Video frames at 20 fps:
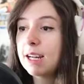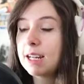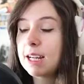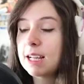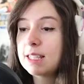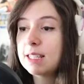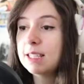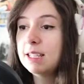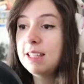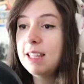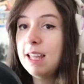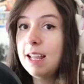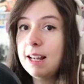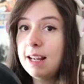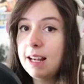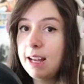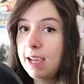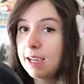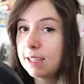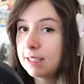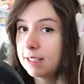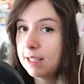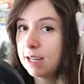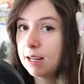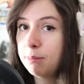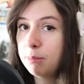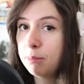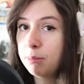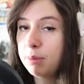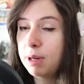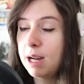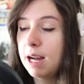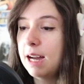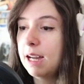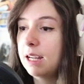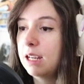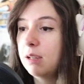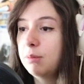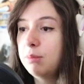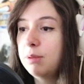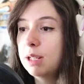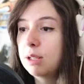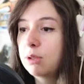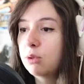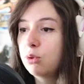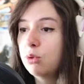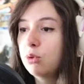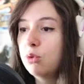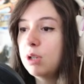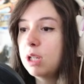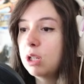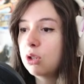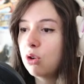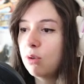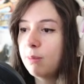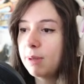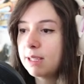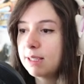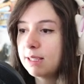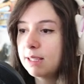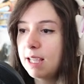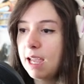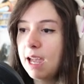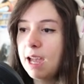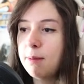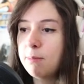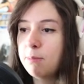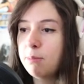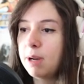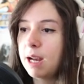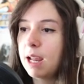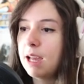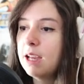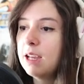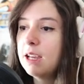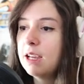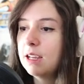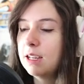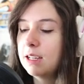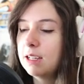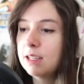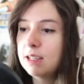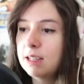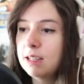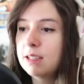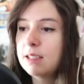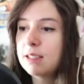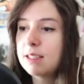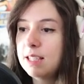ragazzi, delle campane, per cui come sempre eh,